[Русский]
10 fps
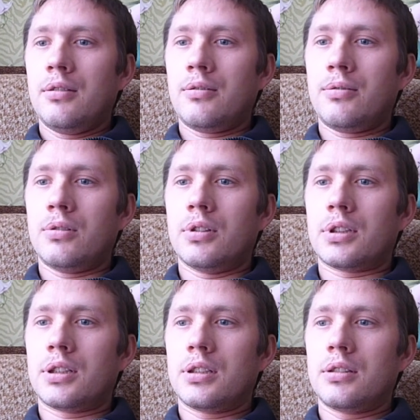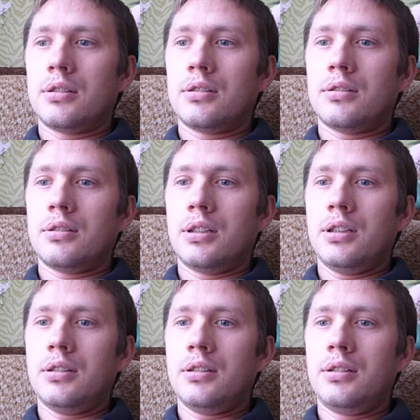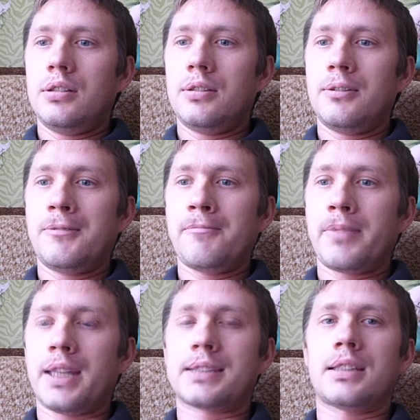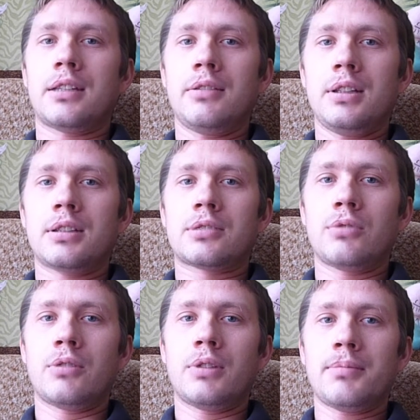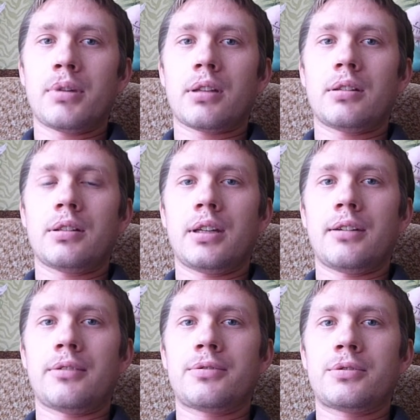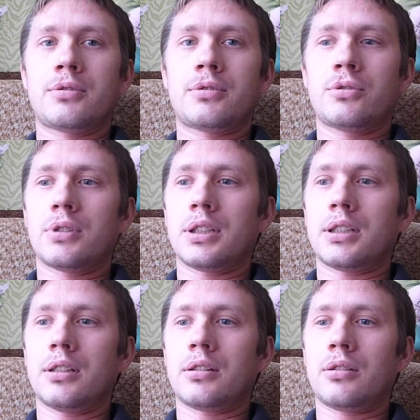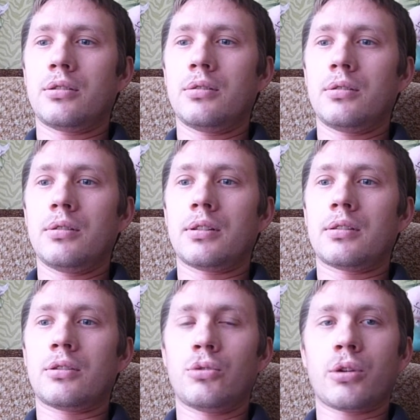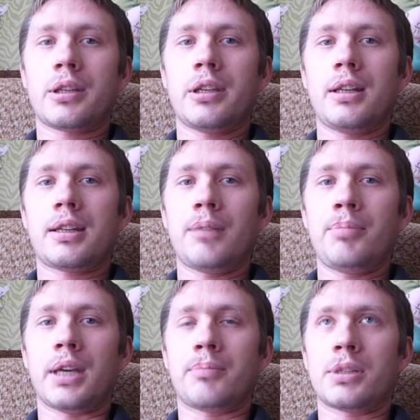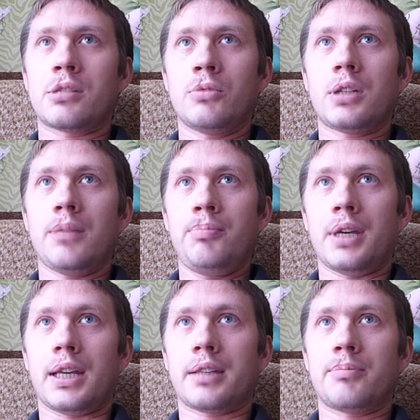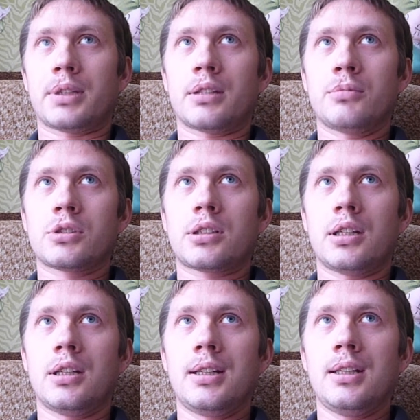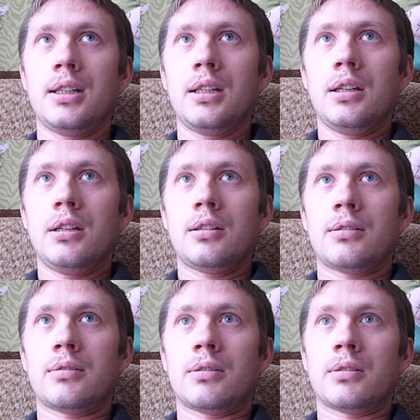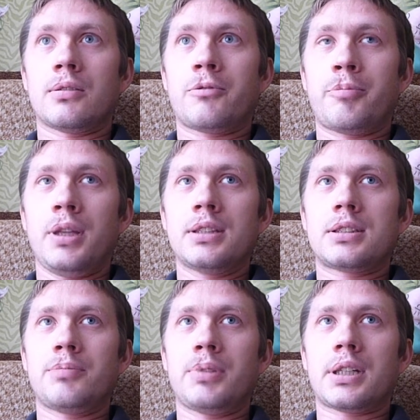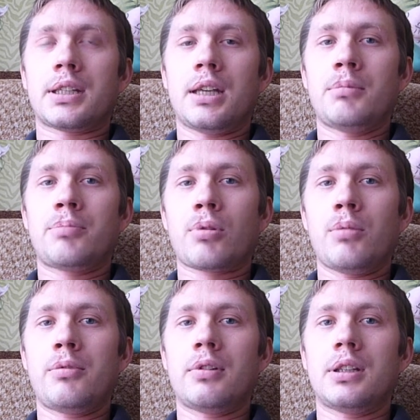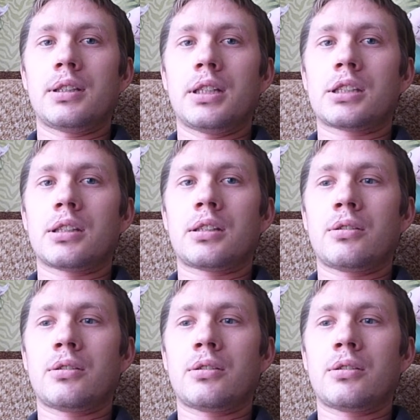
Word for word: Вот. И остановили свой выбор на все-таки Керхере К5. Почему К5? Потому что, э, в принципе, когда мы пробовали даже